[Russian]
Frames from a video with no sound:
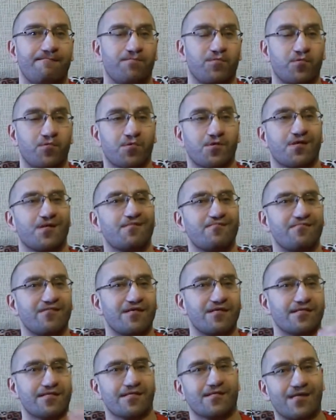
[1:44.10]
Нужно
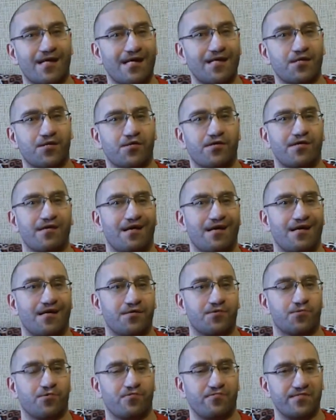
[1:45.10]
двигаться дальше, а
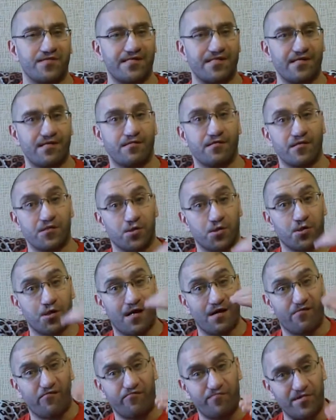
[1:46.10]
чтобы сделать
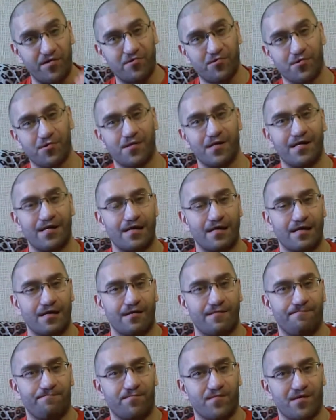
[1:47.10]
шаг вперед,
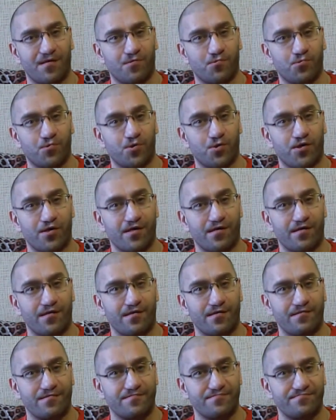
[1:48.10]
это
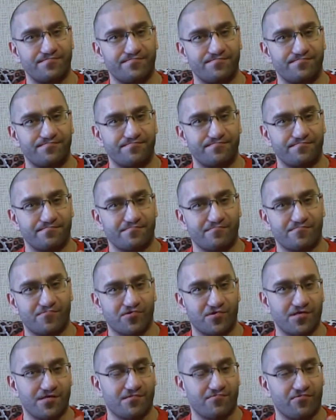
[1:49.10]
уже
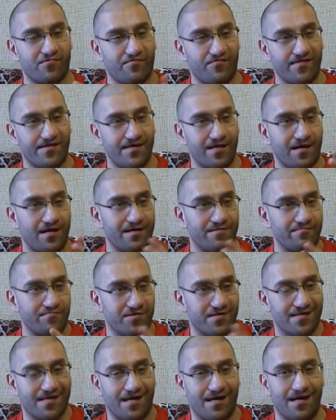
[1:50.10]
вот эта вот вся
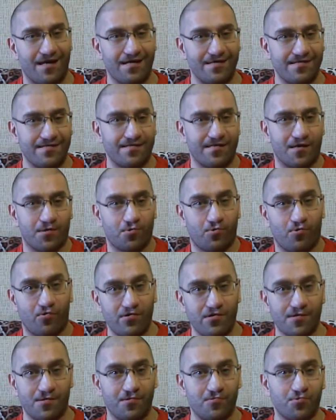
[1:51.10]
эмоциональность
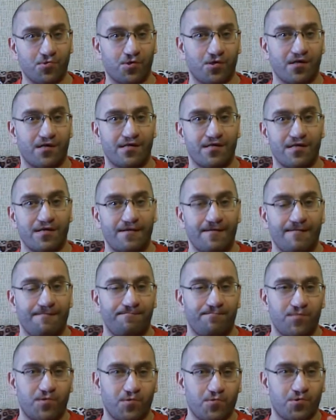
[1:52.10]
отходит, и уже
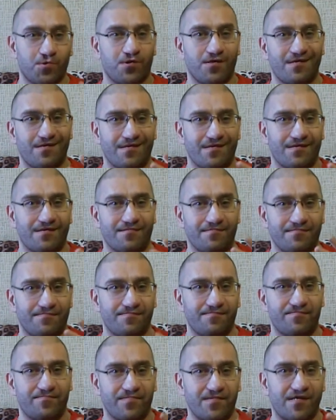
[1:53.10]
нужно
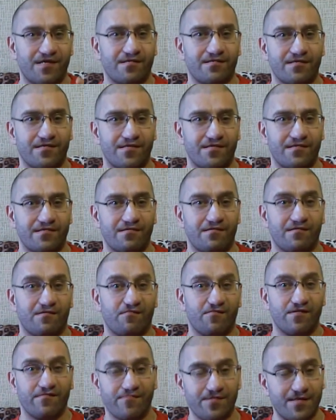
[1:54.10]
делать
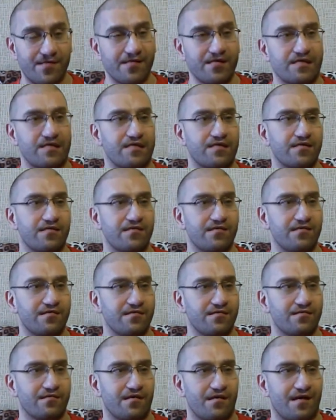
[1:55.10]
выводы
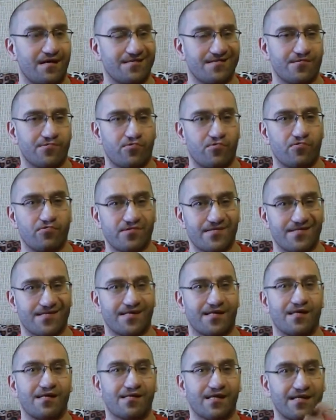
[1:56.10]
и основываться
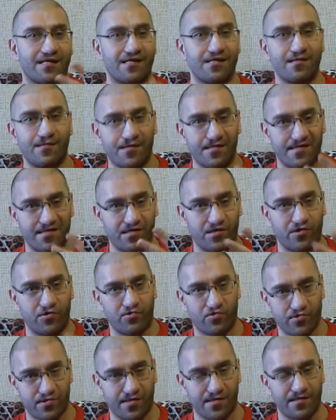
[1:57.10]
на какие-то
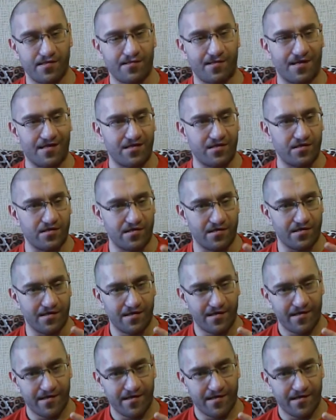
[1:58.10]
серьезные такие